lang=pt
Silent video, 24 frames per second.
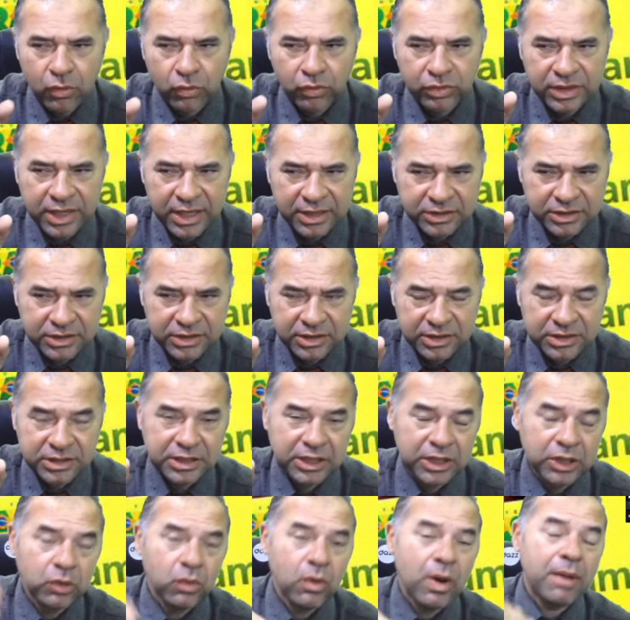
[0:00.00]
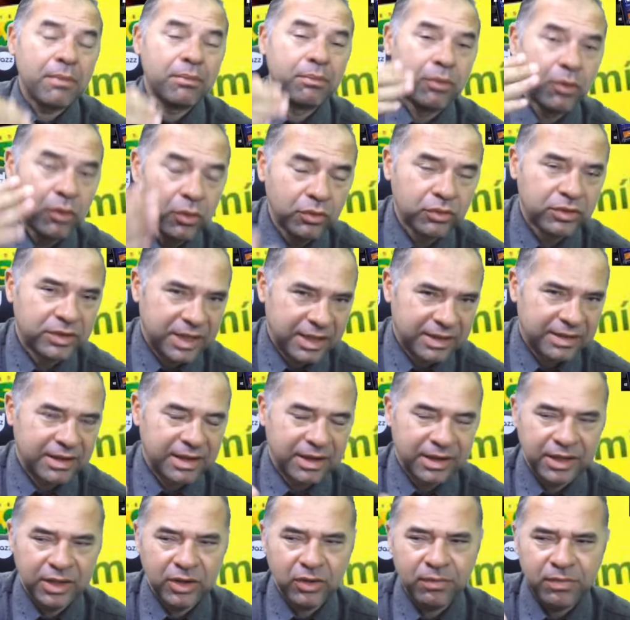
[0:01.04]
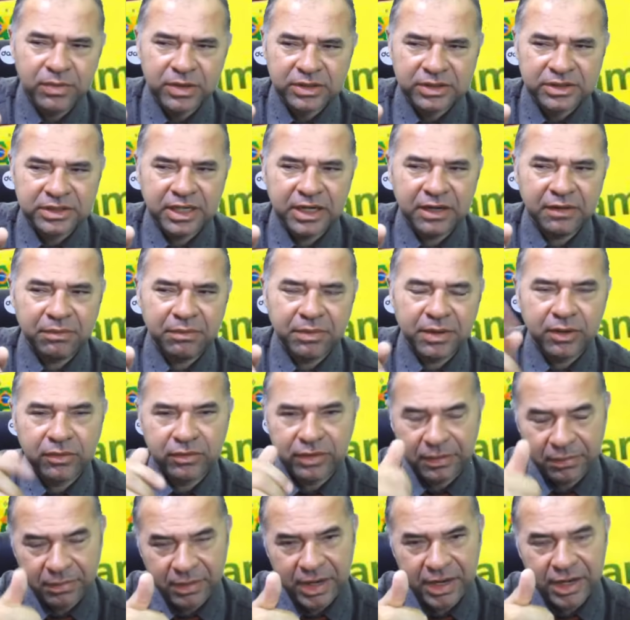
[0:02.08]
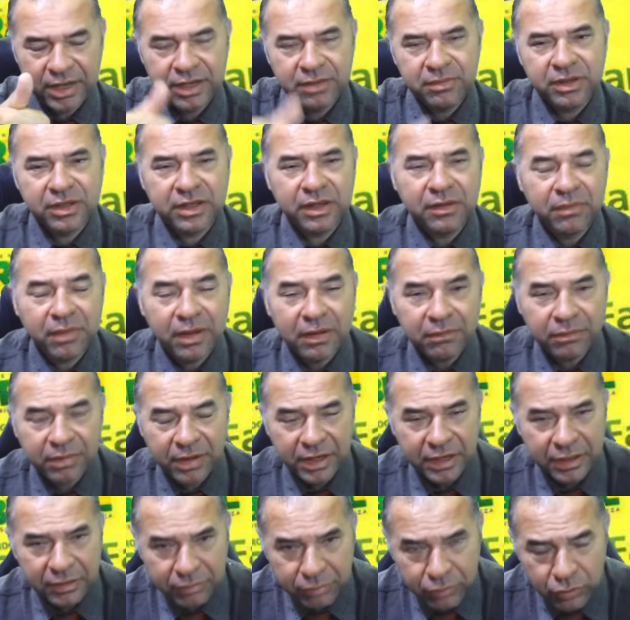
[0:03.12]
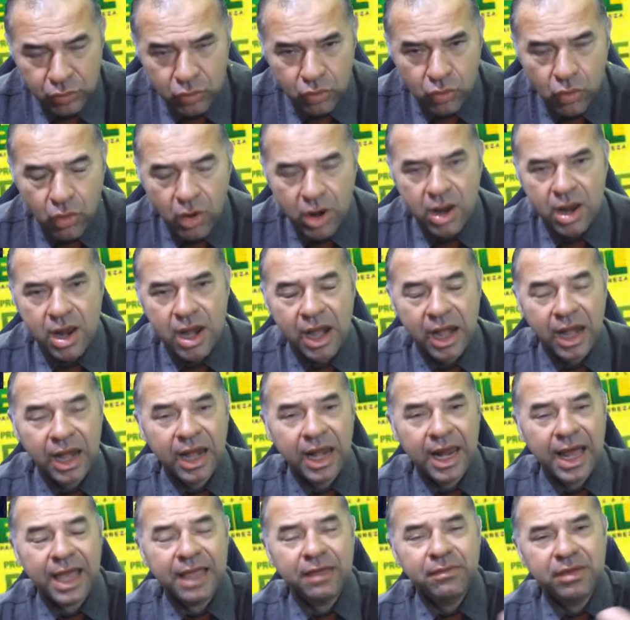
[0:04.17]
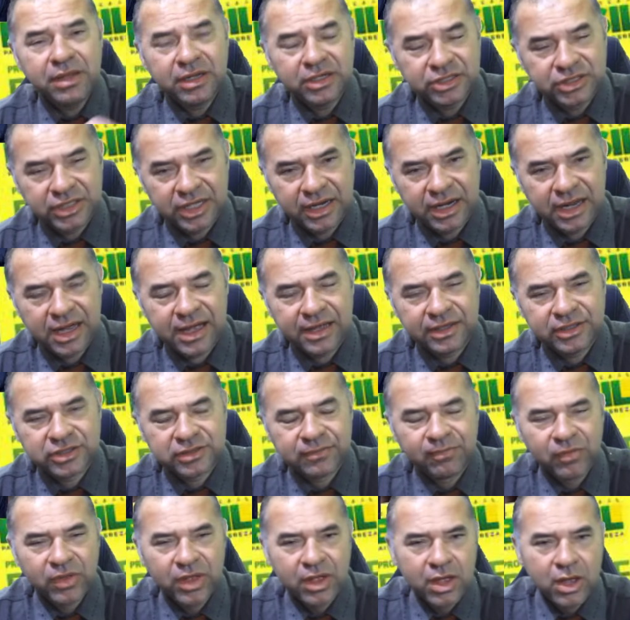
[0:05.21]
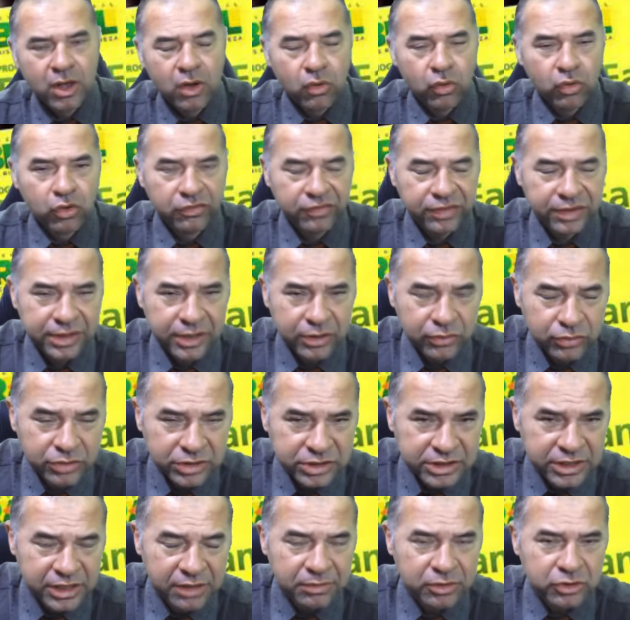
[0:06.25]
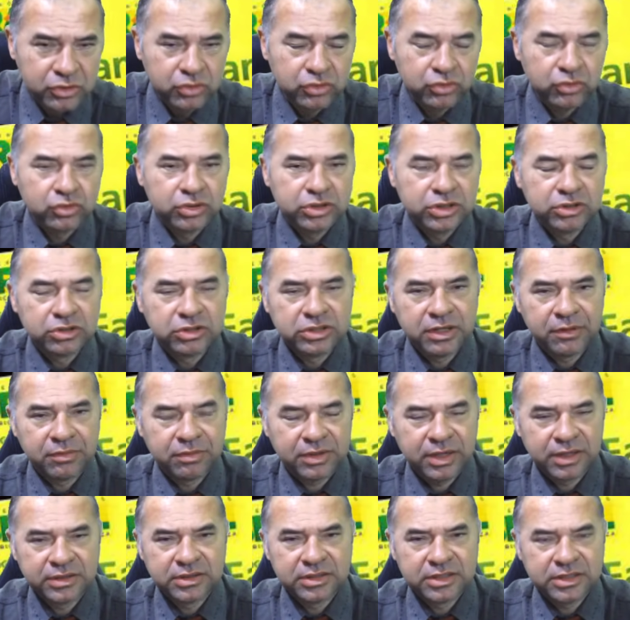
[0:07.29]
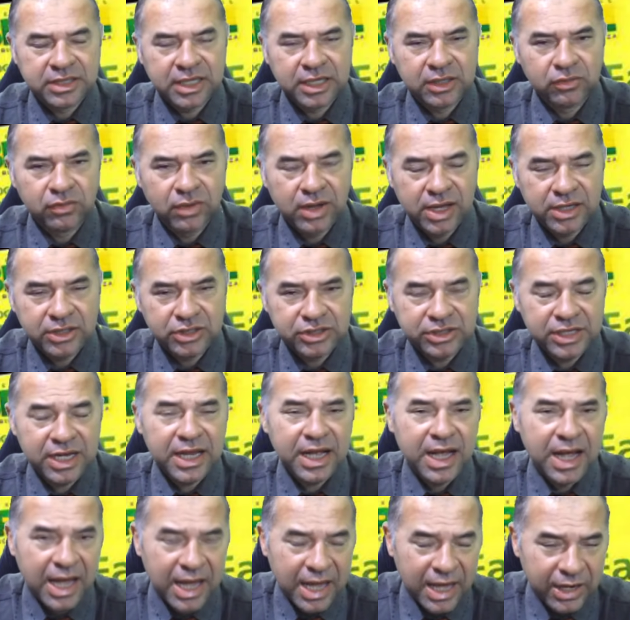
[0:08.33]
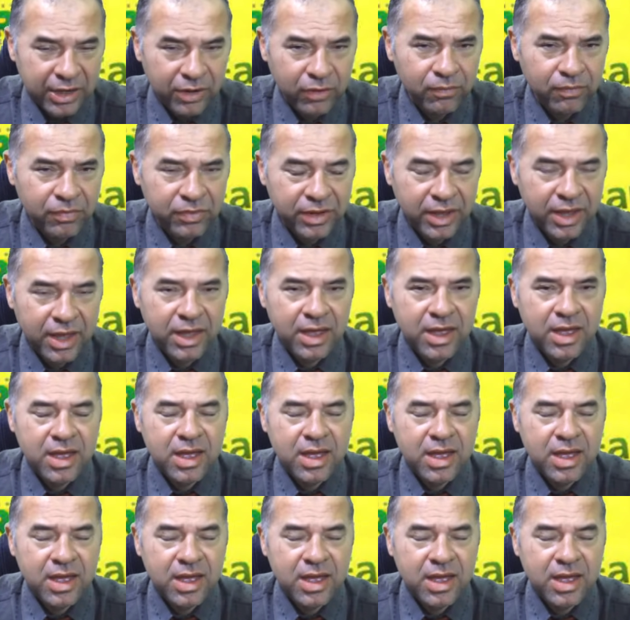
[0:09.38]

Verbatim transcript: o 13 o ou abono natalino será pago na Paraíba e também em Pernambuco. Lá em Minas Gerais, o governador Zema, junto com seus deputados estaduais, chegaram né,